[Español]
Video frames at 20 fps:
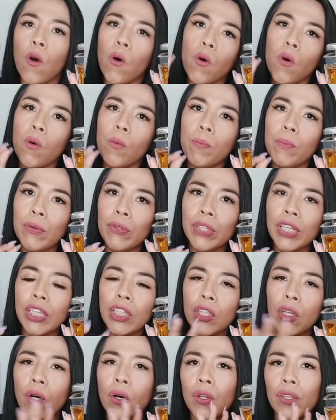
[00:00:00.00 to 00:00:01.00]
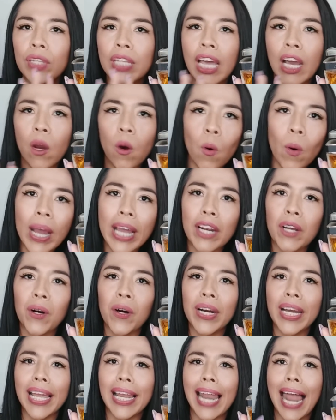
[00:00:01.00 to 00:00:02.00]
un puntito de
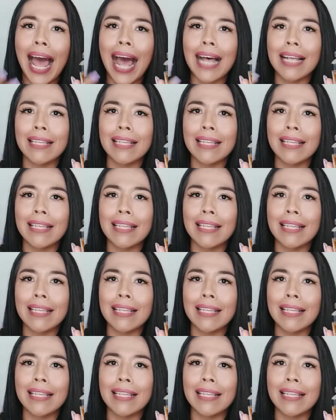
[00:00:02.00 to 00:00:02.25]
cuero que la